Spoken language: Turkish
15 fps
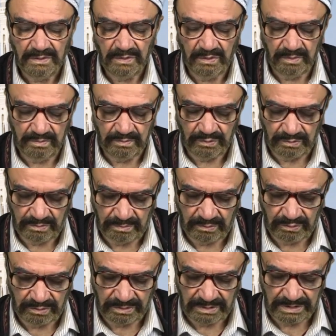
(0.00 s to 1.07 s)
onun
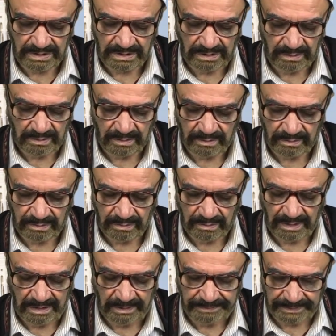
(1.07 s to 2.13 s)
mucize
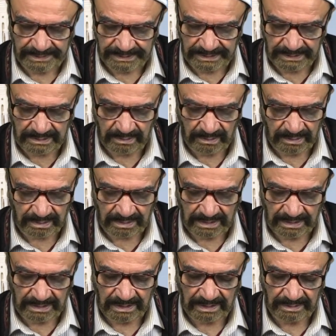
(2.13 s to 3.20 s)
olduğu apaçık
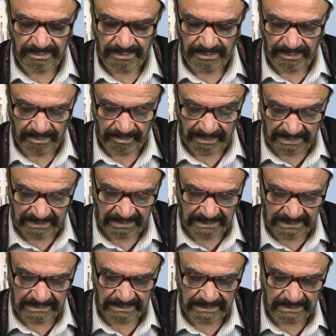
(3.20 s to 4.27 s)
ortada
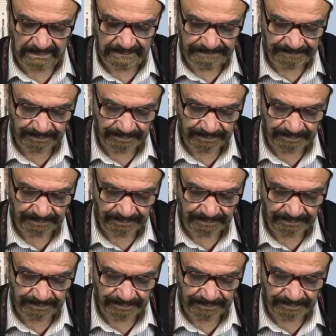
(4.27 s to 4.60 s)
görünmektedir.